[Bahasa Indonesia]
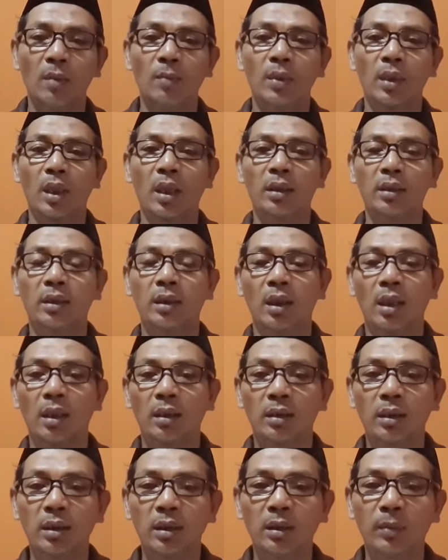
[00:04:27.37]

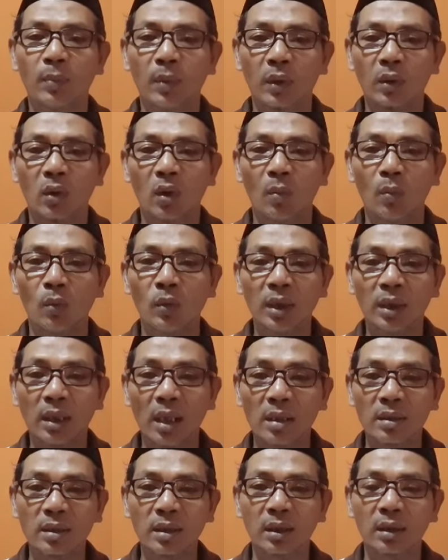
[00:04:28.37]
berhati-hati
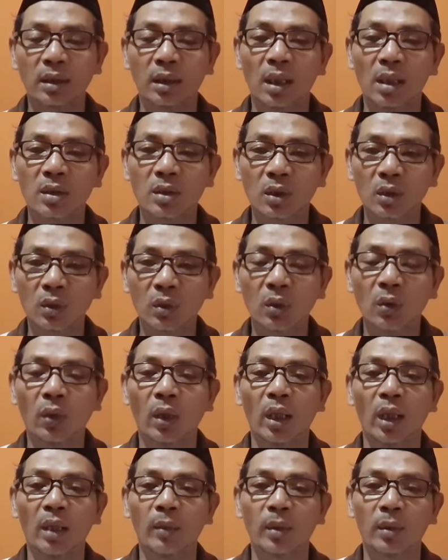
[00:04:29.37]
berkomunikasi dengan
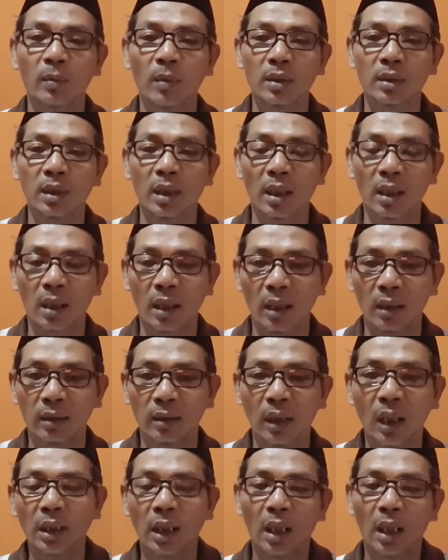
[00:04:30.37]
seluruh elemen masyarakat